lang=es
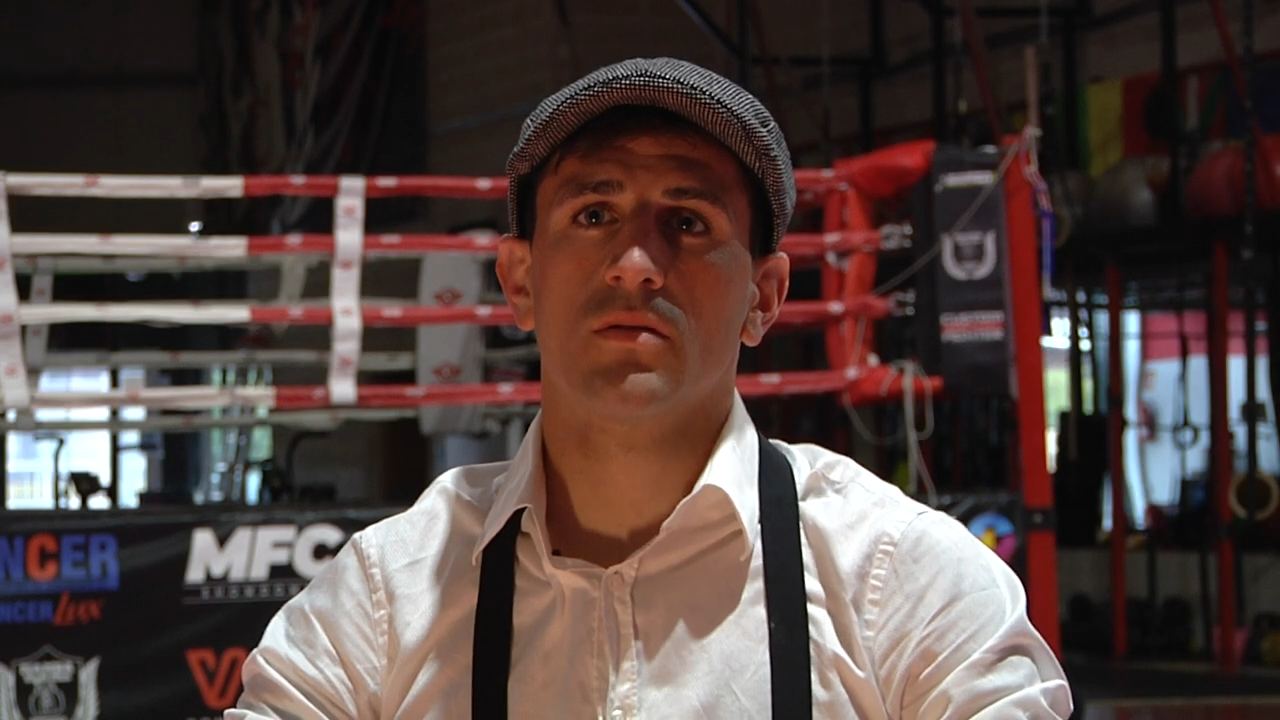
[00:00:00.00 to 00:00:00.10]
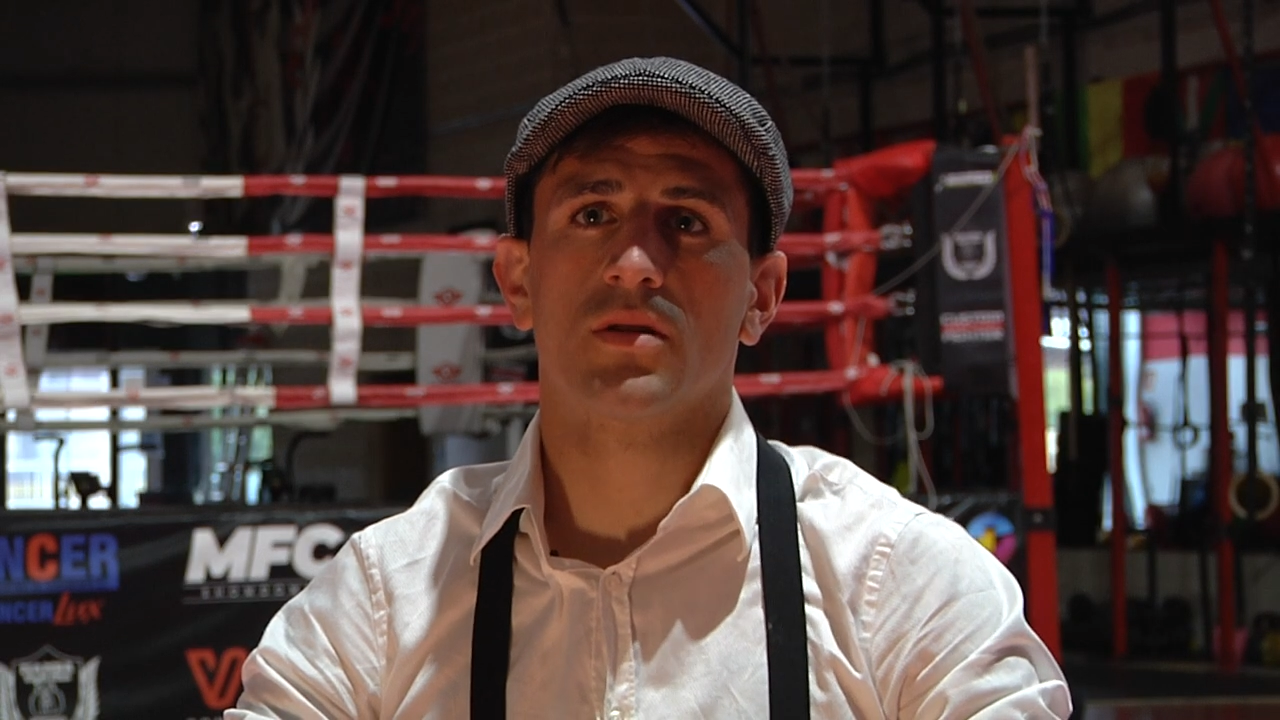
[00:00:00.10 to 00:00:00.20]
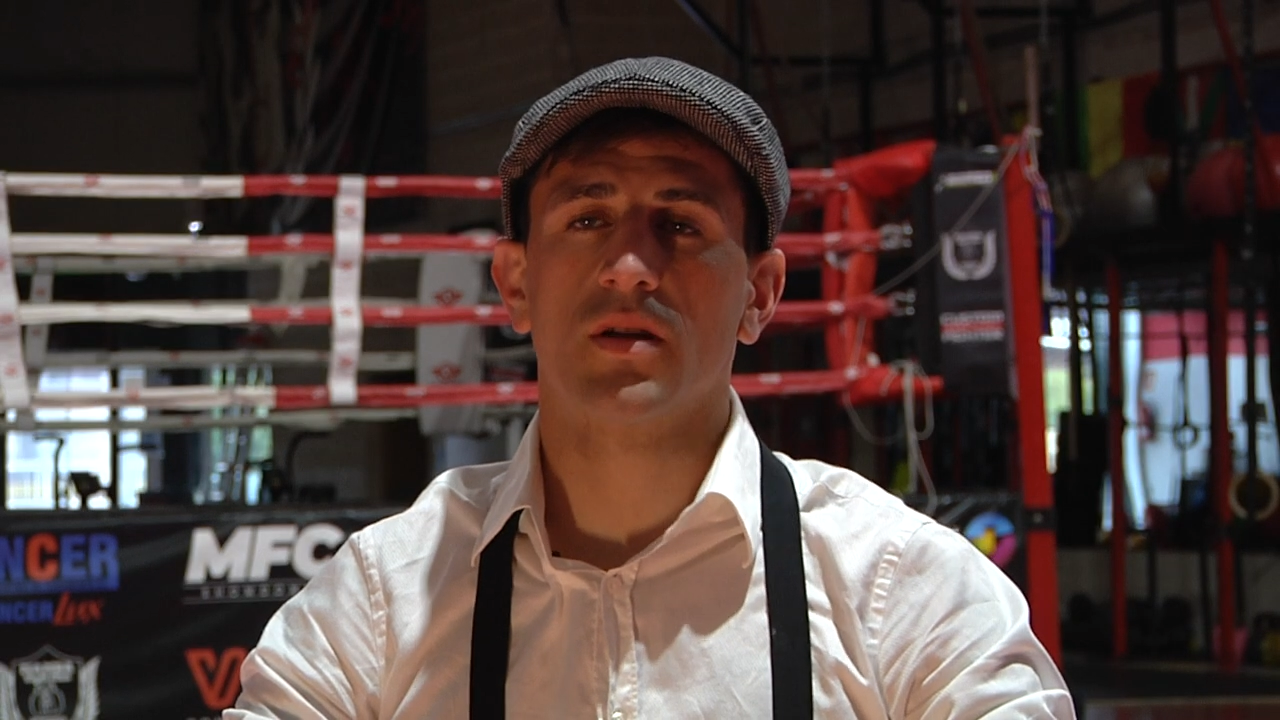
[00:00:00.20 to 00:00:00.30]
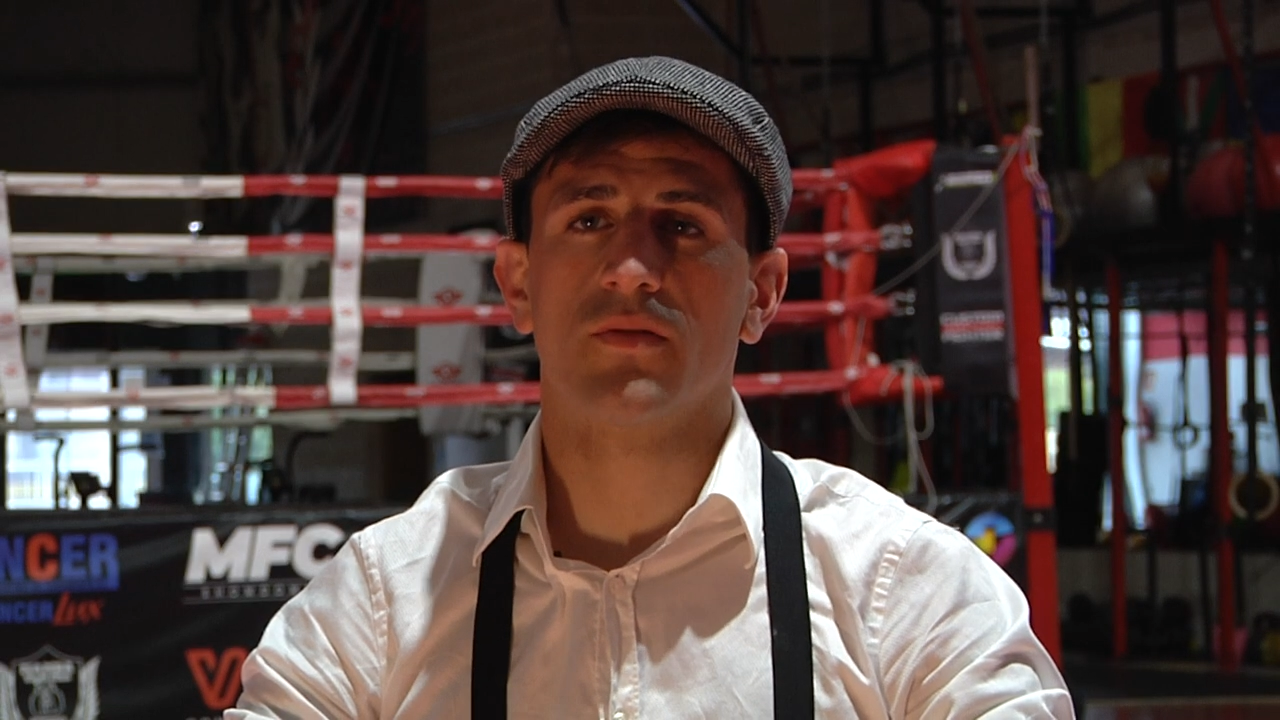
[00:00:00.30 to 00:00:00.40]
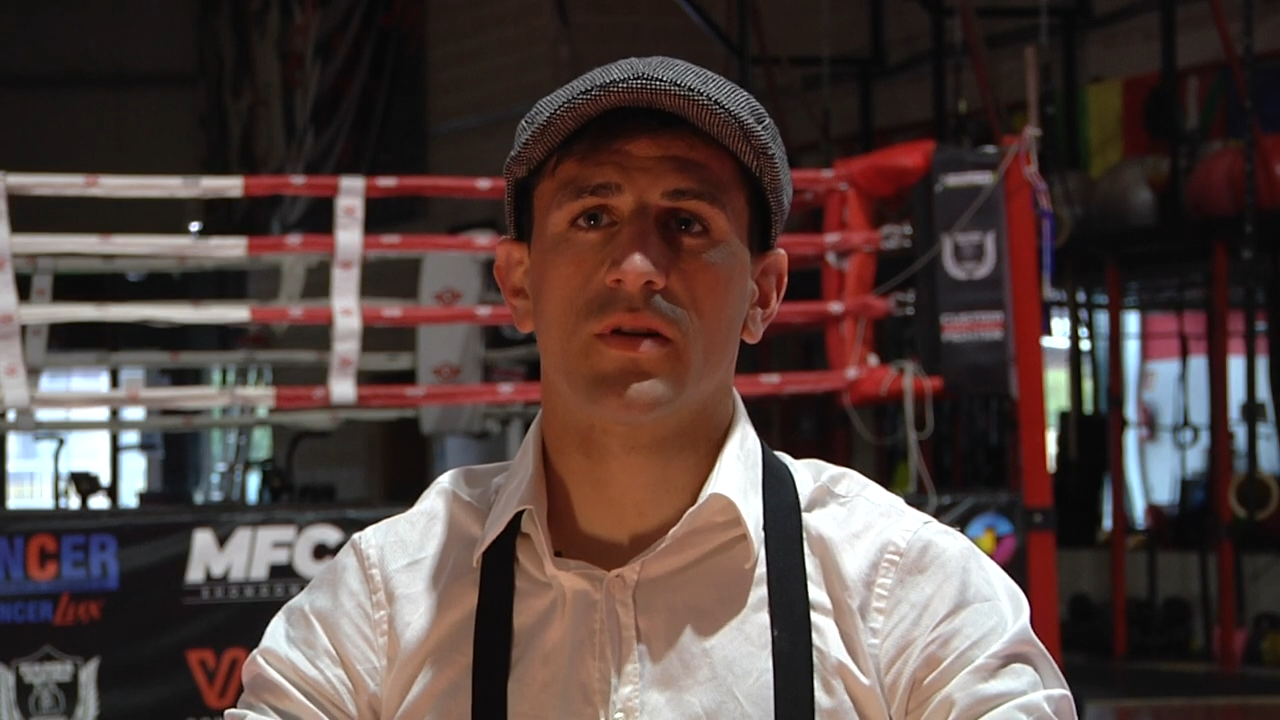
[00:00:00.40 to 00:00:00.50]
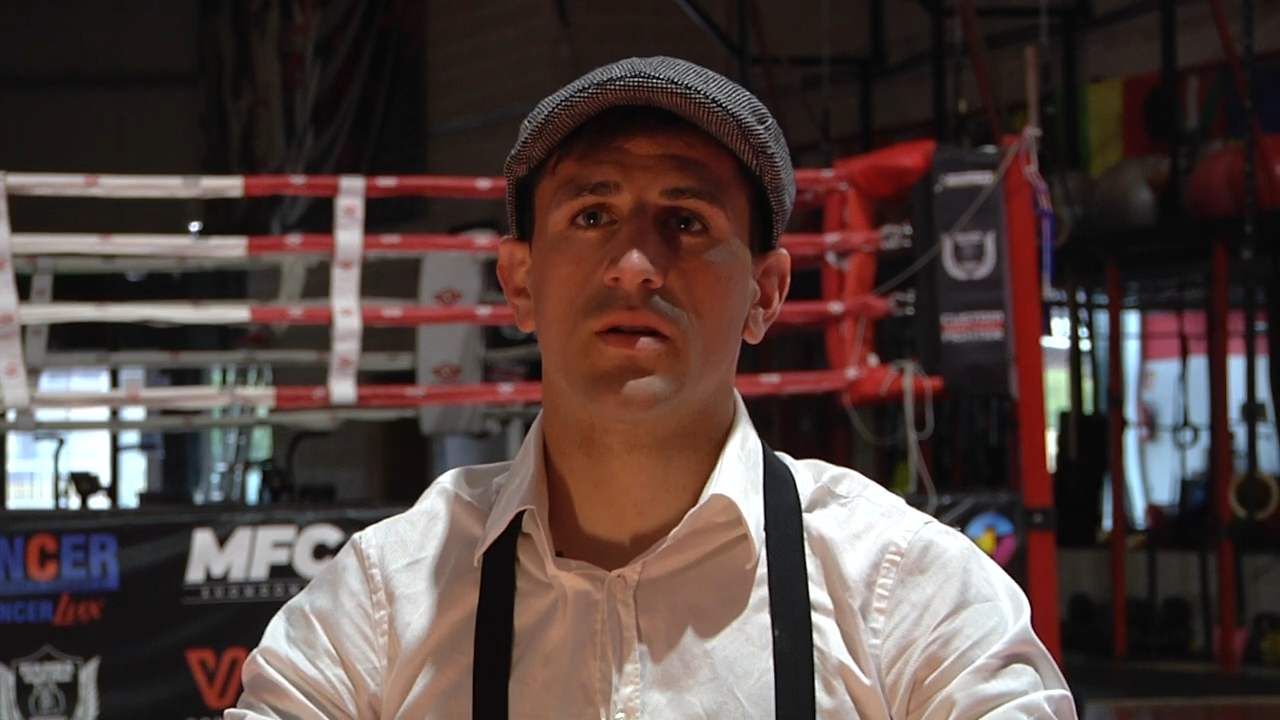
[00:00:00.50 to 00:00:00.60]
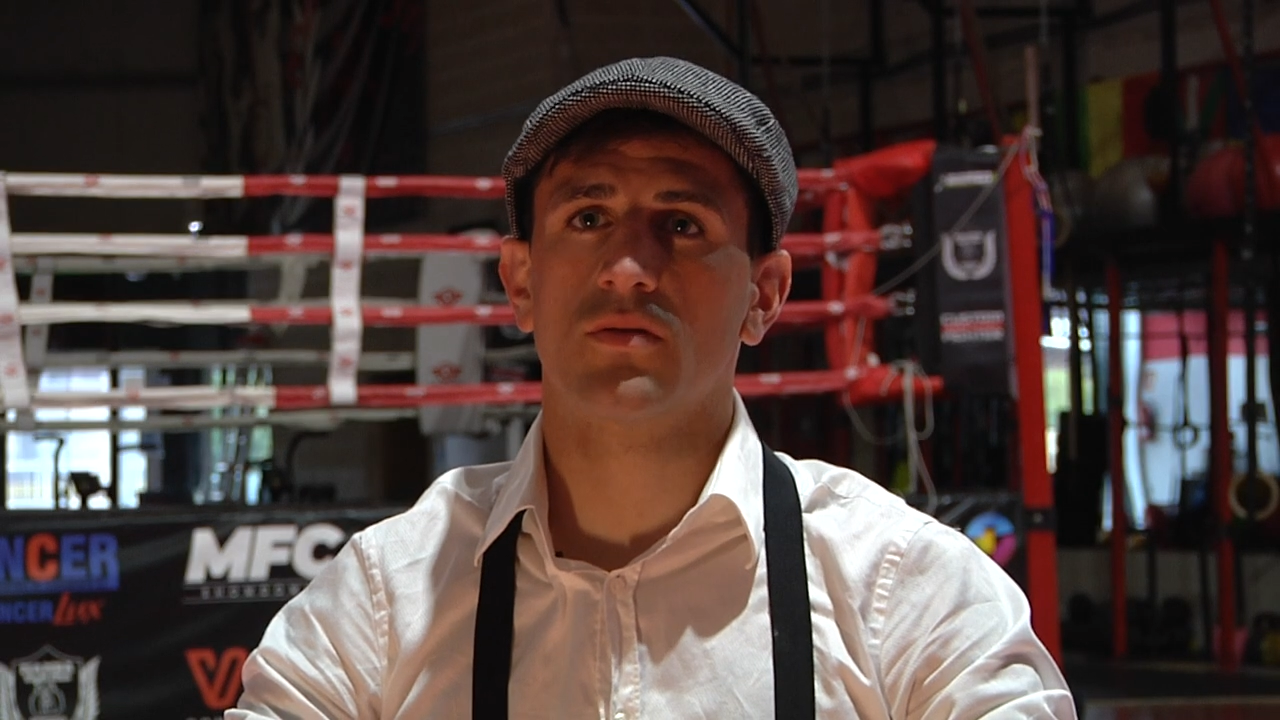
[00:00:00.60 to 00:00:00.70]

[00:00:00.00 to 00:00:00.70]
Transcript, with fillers: sacrificar